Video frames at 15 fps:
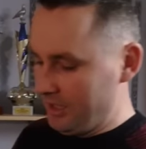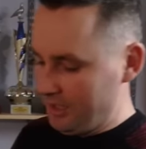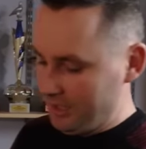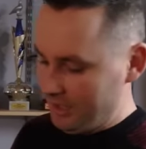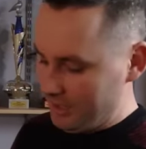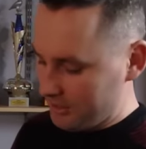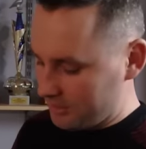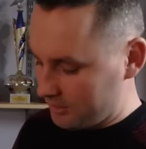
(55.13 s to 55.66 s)

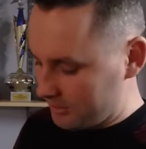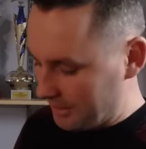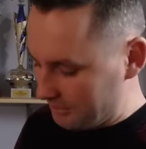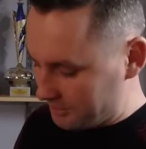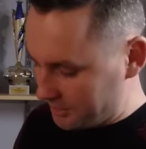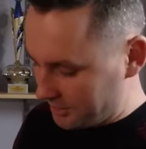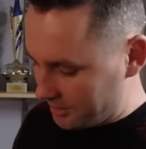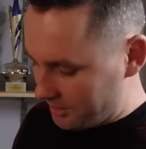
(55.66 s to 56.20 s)
Jest to
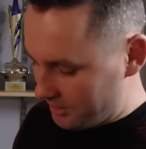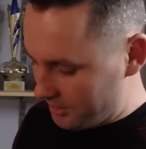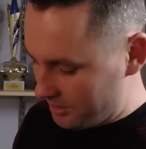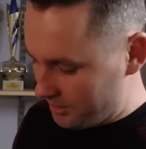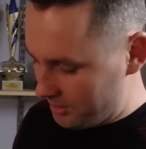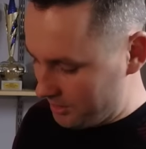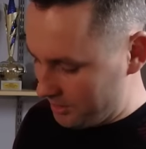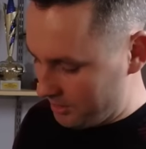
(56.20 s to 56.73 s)
samczyk
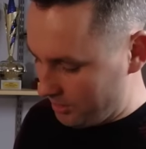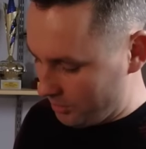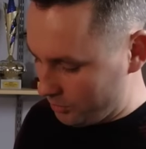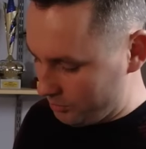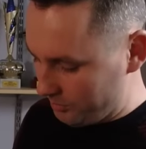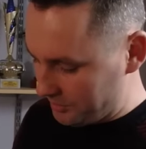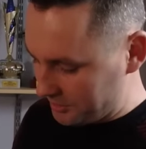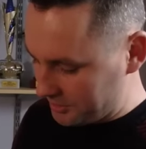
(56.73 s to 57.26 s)
o
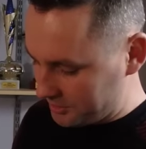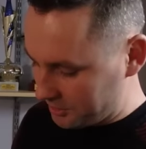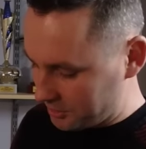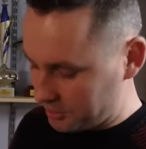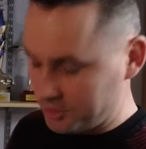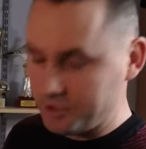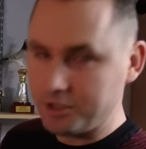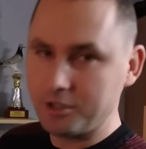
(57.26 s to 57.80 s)
numerze
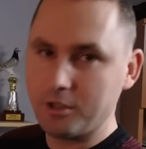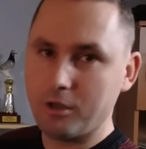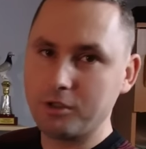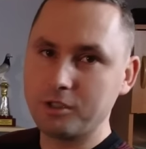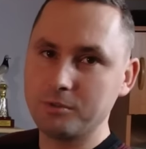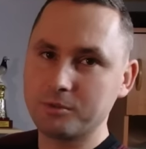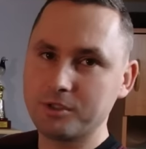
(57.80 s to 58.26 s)
138